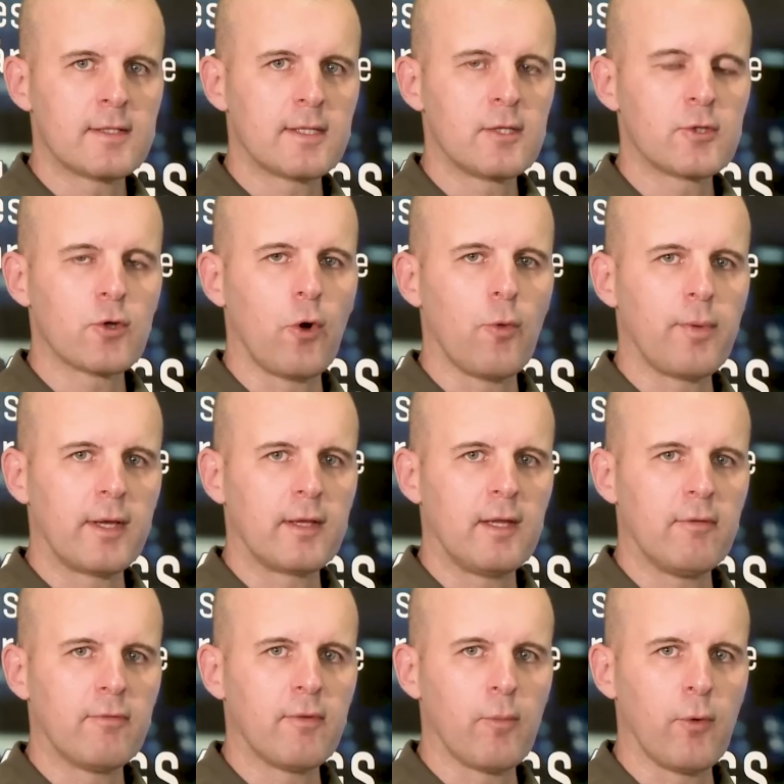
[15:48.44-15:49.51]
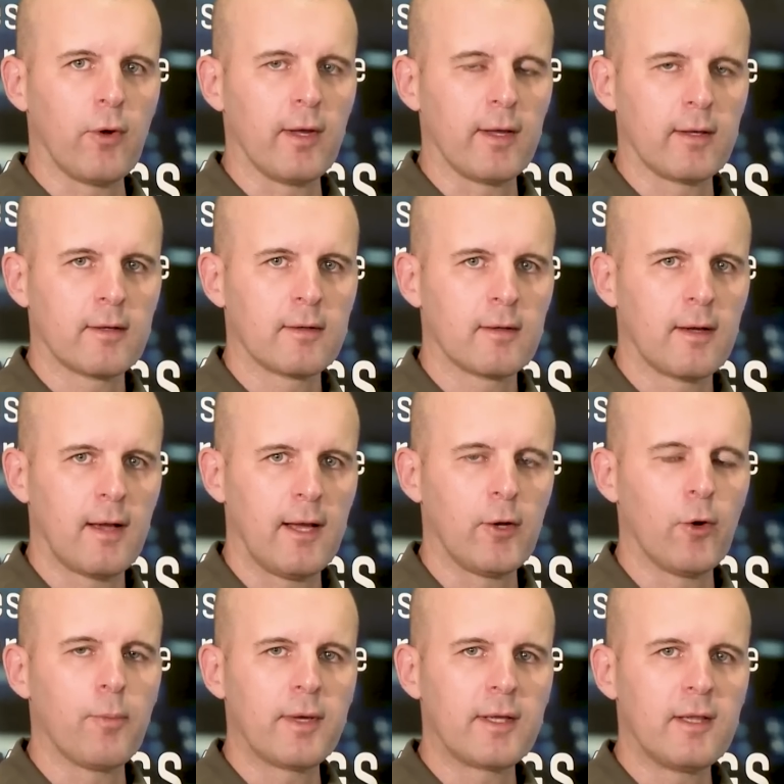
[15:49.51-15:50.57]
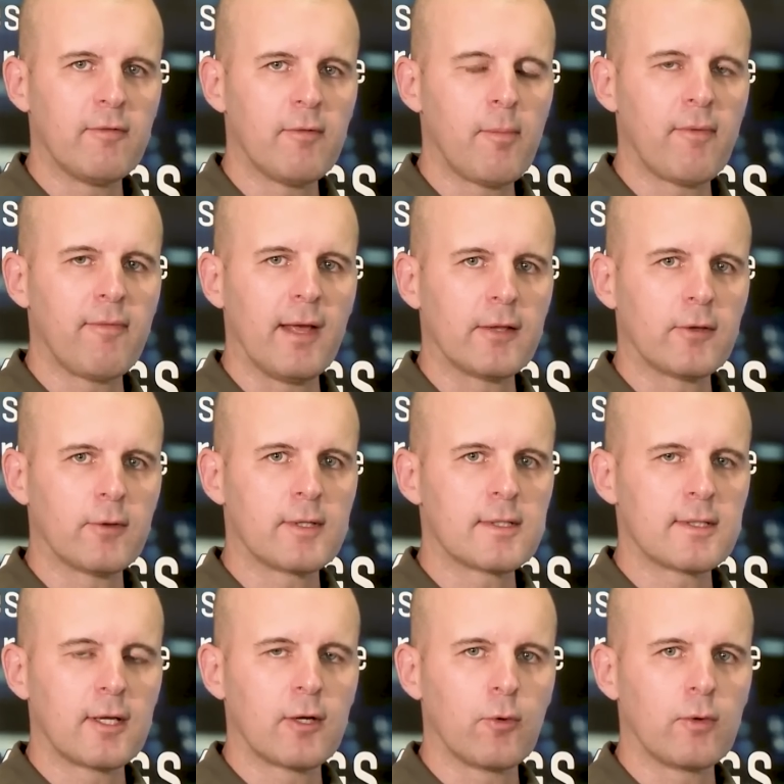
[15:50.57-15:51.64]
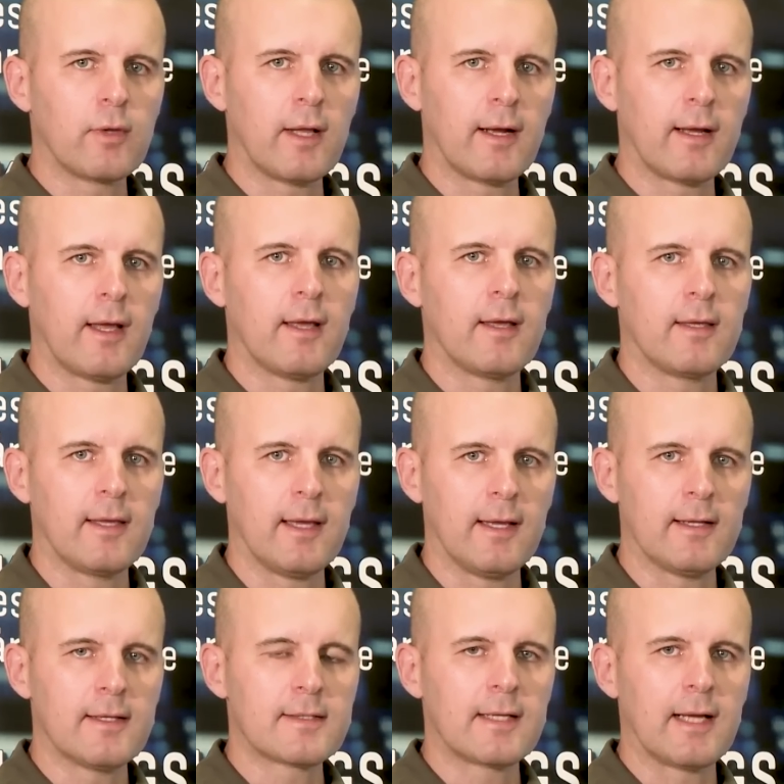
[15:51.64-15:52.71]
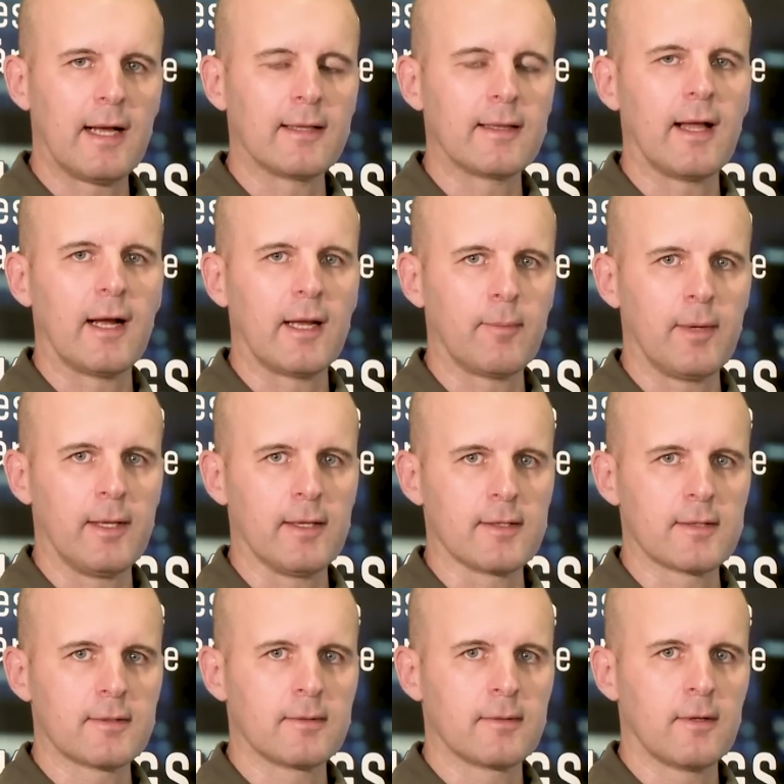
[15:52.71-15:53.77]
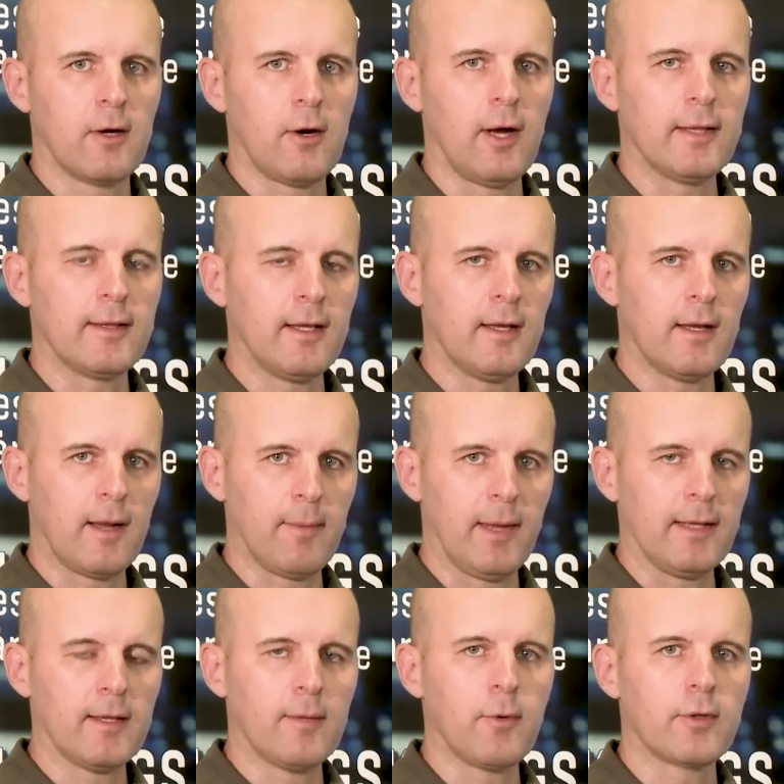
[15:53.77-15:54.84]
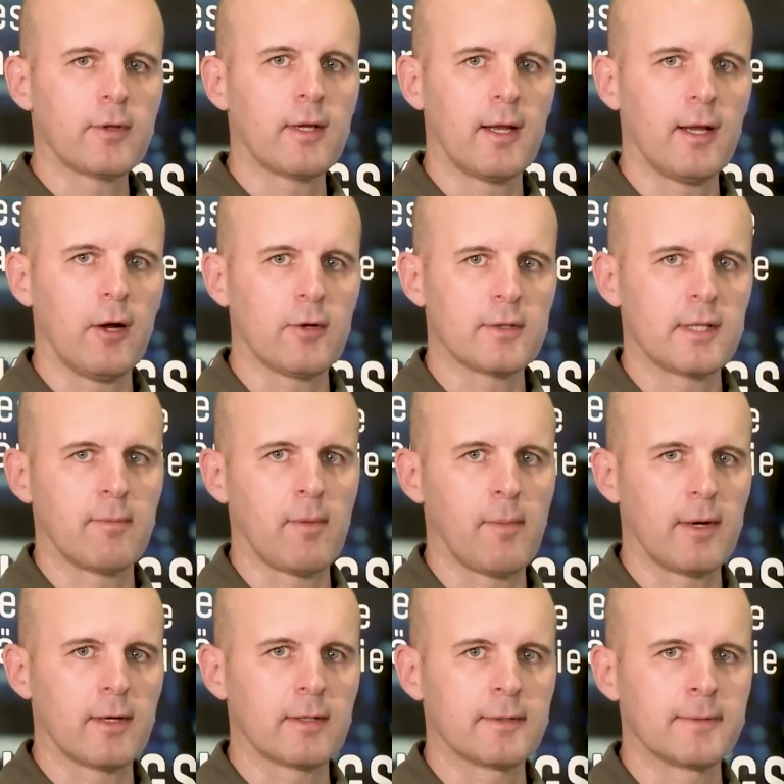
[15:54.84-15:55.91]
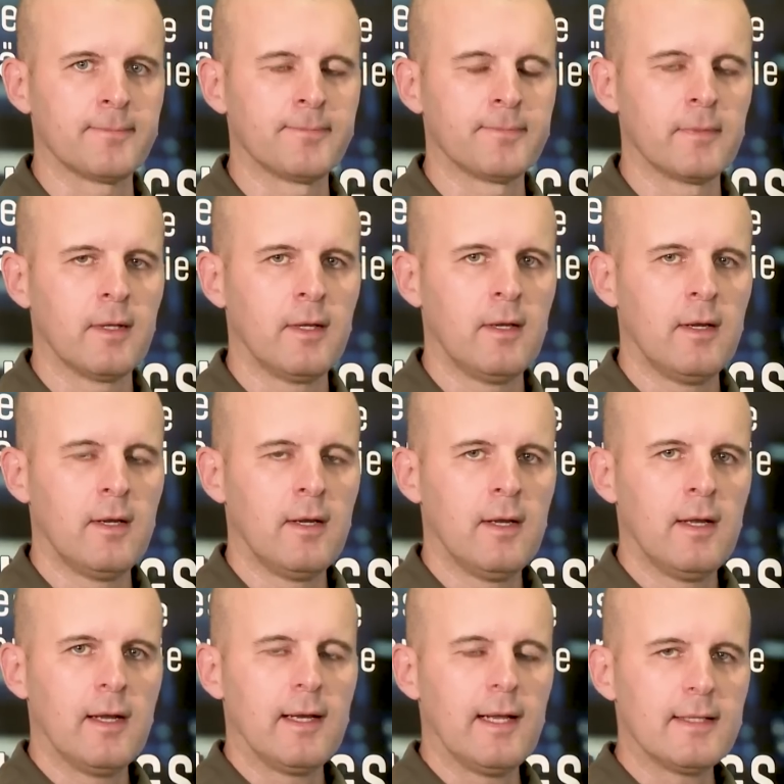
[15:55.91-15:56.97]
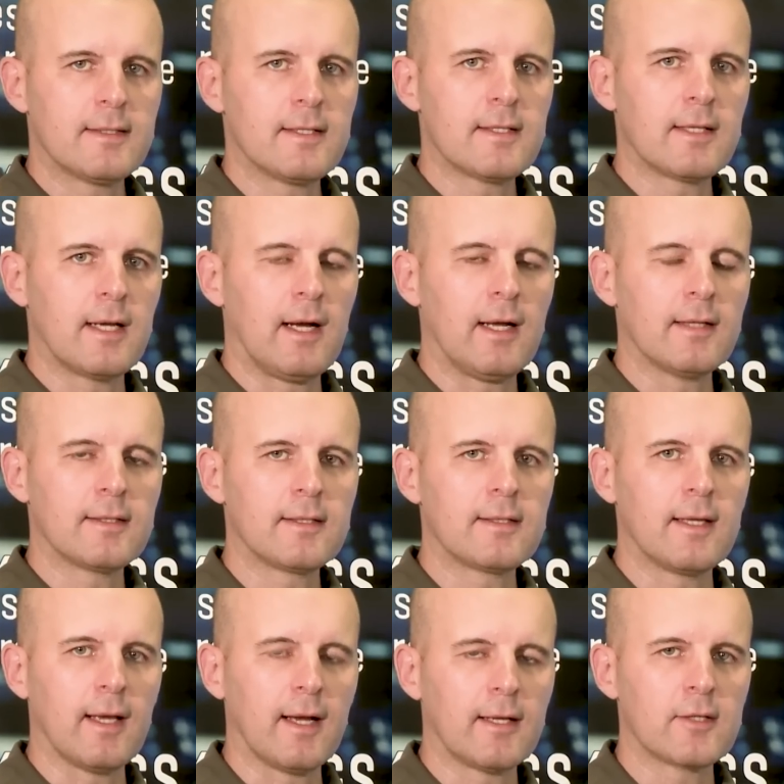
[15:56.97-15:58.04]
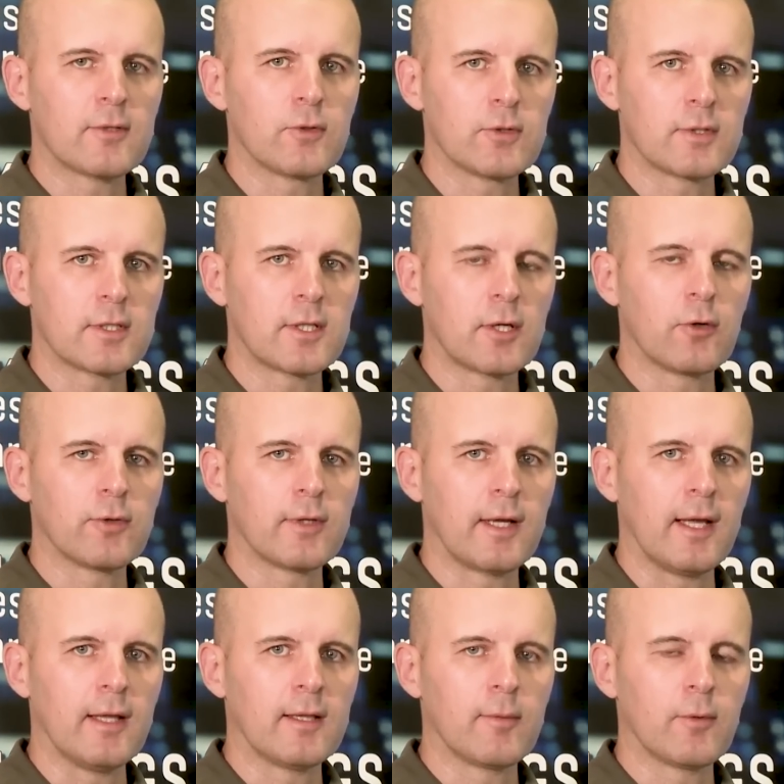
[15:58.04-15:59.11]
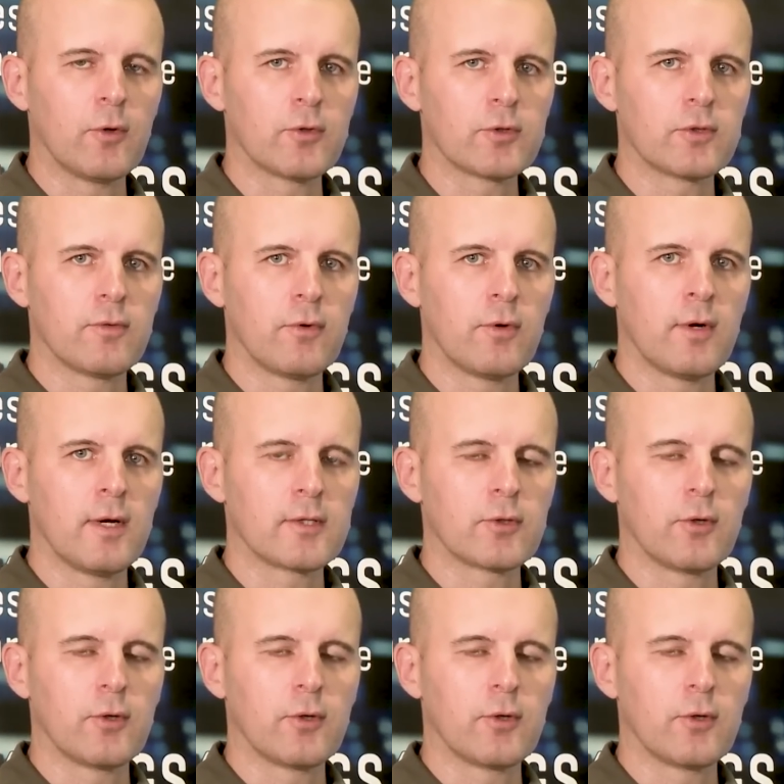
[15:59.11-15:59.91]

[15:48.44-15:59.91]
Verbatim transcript: sind so objektiv wie möglich. Eine objektive Bewertung ist die Grundlage jedes klaren Lagebildes. Heute, am Ende, möchte ich eine Ausnahme machen. Letztes Jahr hatte ich die Ehre, das österreichische Kontingent im Kosovo als